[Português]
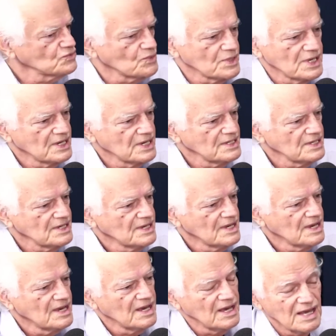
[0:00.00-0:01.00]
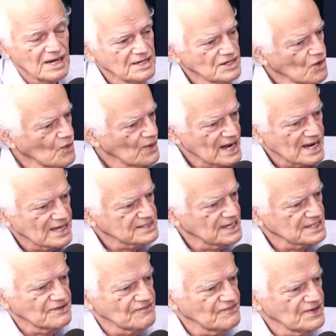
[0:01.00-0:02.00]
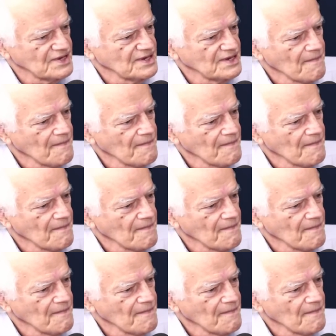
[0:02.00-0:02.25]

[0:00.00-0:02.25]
ele, ele não era da TV,